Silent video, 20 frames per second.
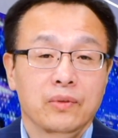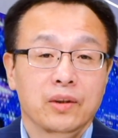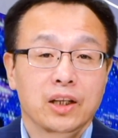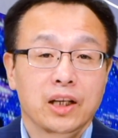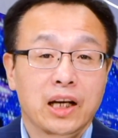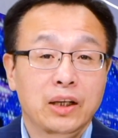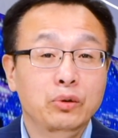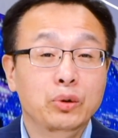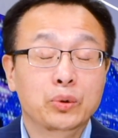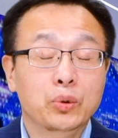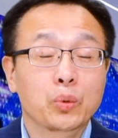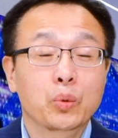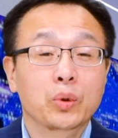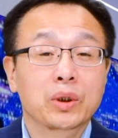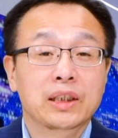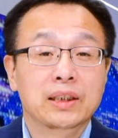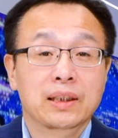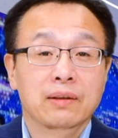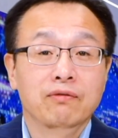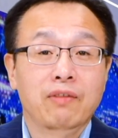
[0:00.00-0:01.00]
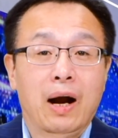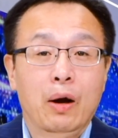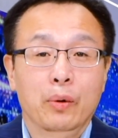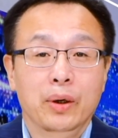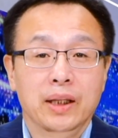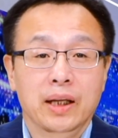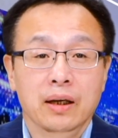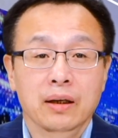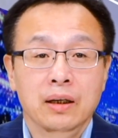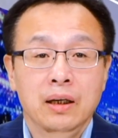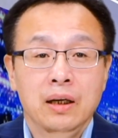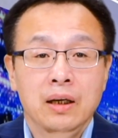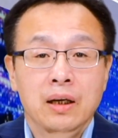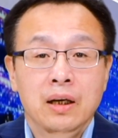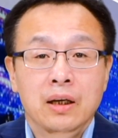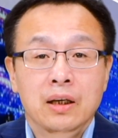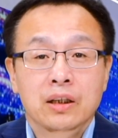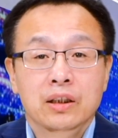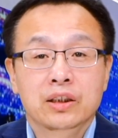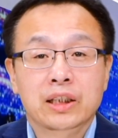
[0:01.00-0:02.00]
根据中共的刑法规定，
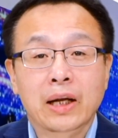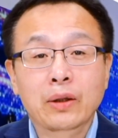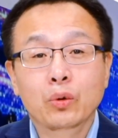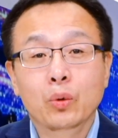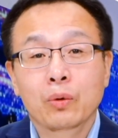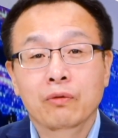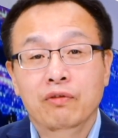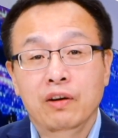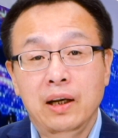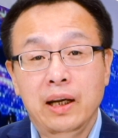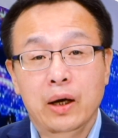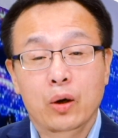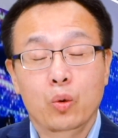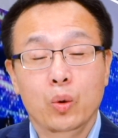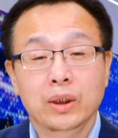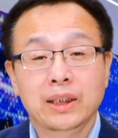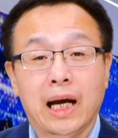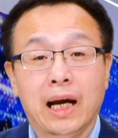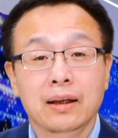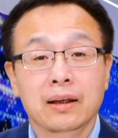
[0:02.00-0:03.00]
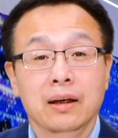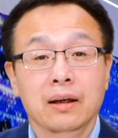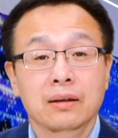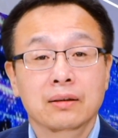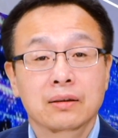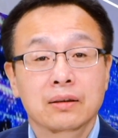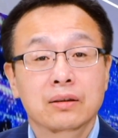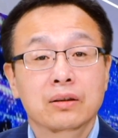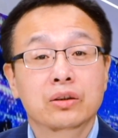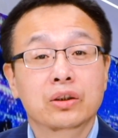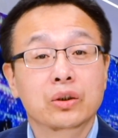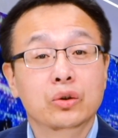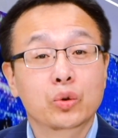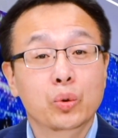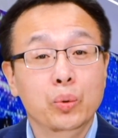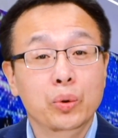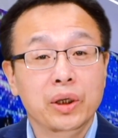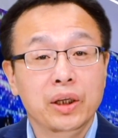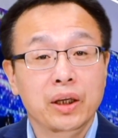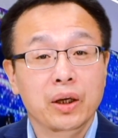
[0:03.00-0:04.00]
煽动分裂国家的是
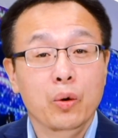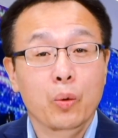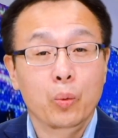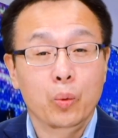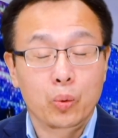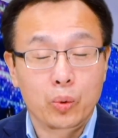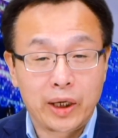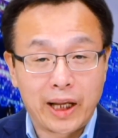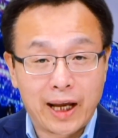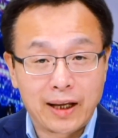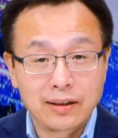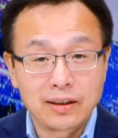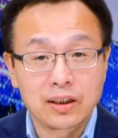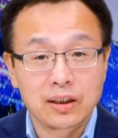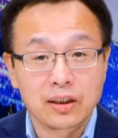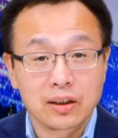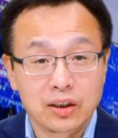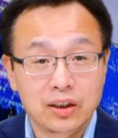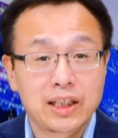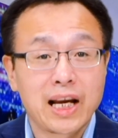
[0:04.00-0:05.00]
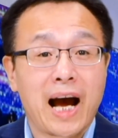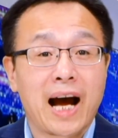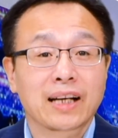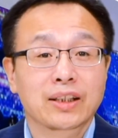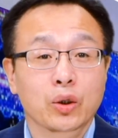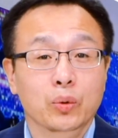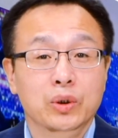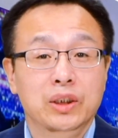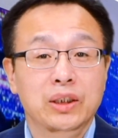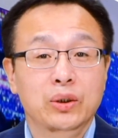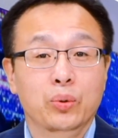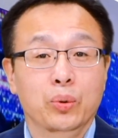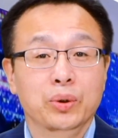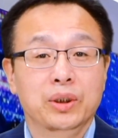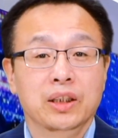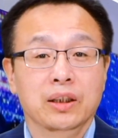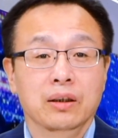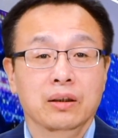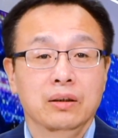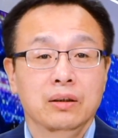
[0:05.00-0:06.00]
处以五年以下有期徒
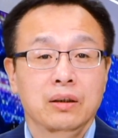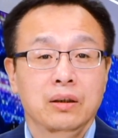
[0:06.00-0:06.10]
刑。